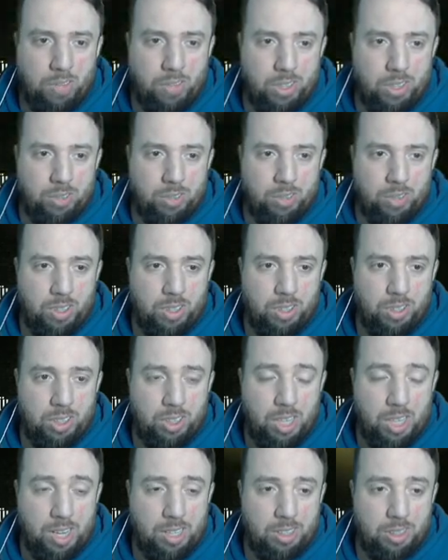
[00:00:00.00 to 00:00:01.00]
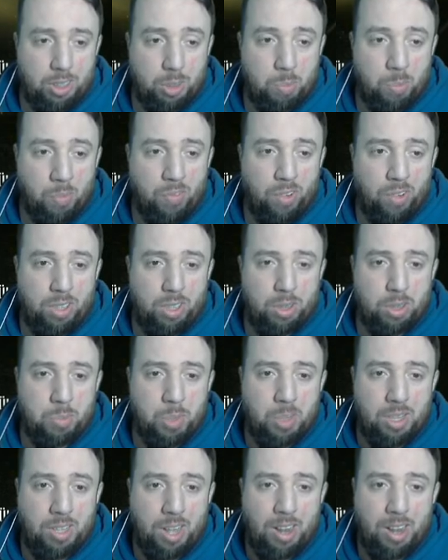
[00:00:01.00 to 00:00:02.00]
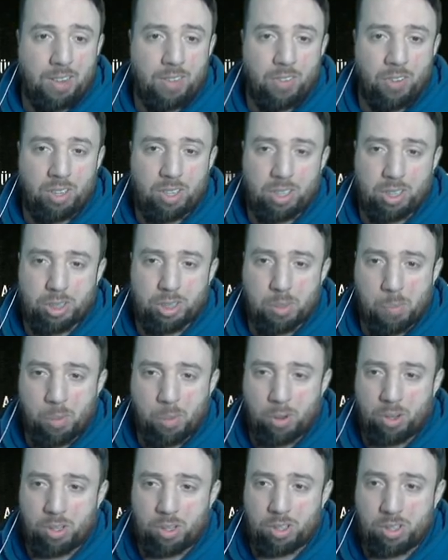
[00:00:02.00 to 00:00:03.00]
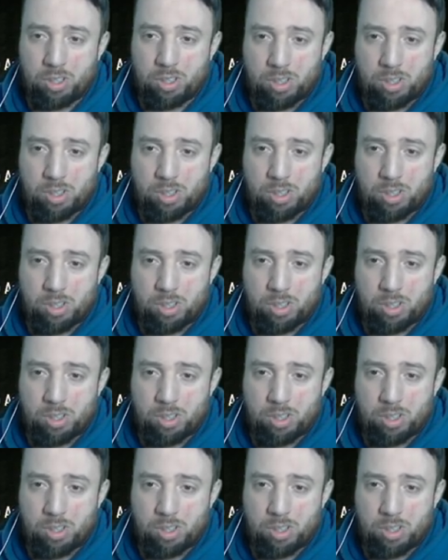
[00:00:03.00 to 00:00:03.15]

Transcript: ich wirklich lange. Ich bin wirklich mental wirklich im Bruch.